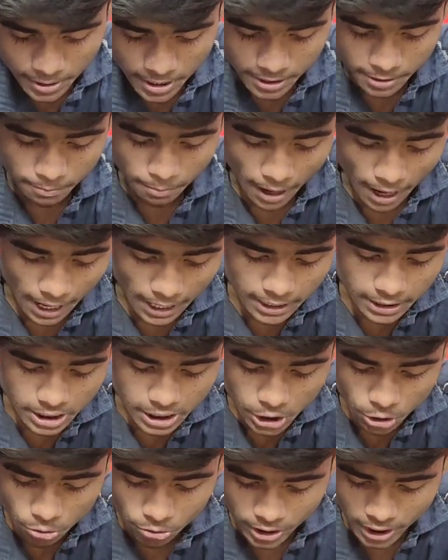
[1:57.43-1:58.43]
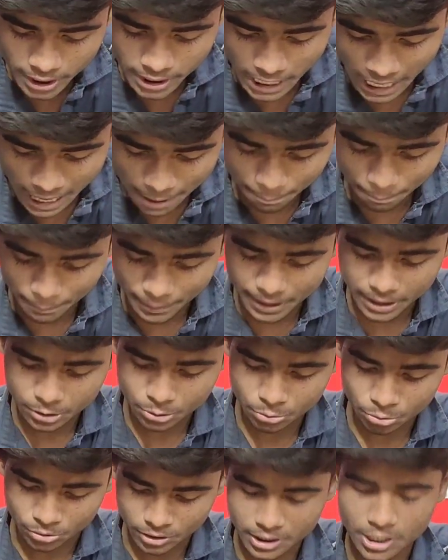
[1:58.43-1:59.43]
अपडेट भाई क्यों नहीं आप मेरी
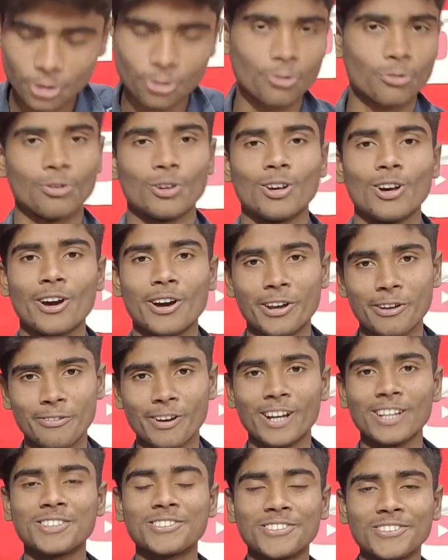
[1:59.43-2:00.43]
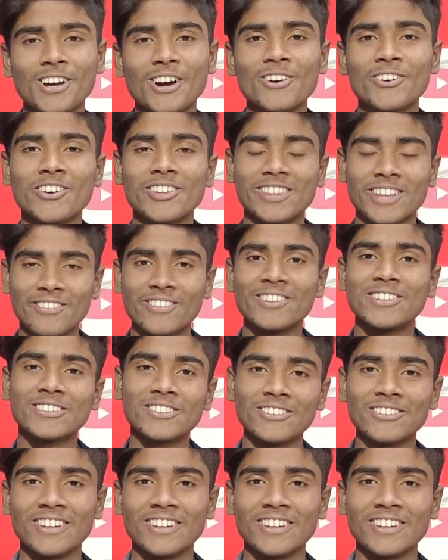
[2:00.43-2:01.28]
सुनते हो अरे भाई सुनाओगे तभी ना